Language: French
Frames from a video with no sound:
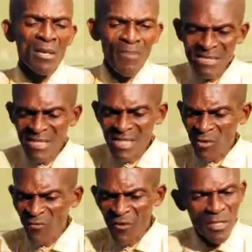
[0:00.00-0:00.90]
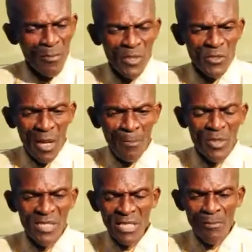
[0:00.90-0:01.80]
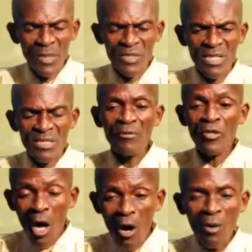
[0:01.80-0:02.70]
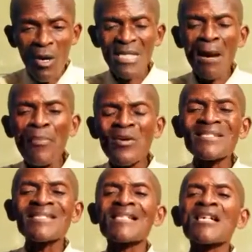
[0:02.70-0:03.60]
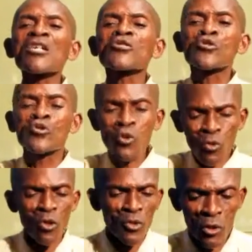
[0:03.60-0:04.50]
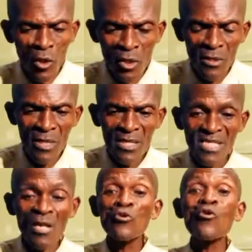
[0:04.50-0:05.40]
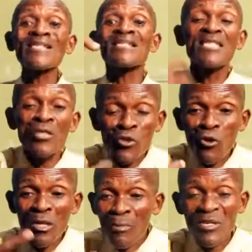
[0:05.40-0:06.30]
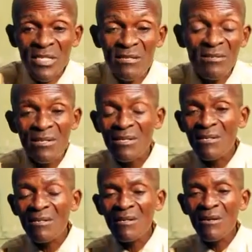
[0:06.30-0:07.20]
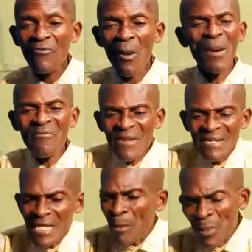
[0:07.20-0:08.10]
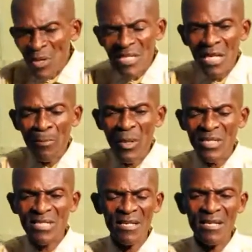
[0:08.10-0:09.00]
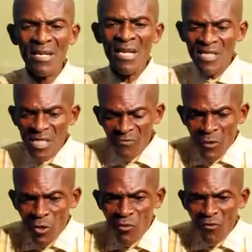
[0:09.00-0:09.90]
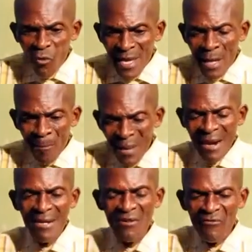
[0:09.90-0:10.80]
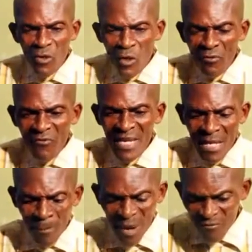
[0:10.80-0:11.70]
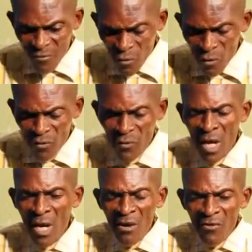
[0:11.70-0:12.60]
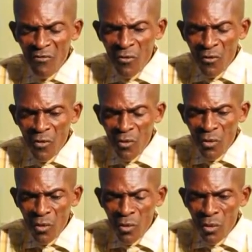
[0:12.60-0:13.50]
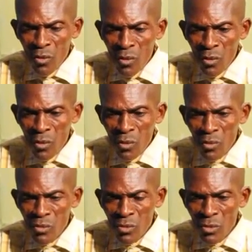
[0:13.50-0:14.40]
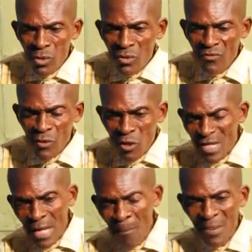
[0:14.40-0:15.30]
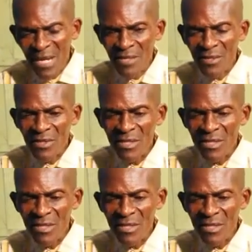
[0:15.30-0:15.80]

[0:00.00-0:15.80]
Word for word: Parce si on vante plus sur la politique politique. Non, la politique est sous contrôle. C'est nous qui dirigeons les politiques. Il ne faut pas venir politique politique si vous ne nous voyez pas. Vous ne nous venez pas, vous, vous, vous donnez la peine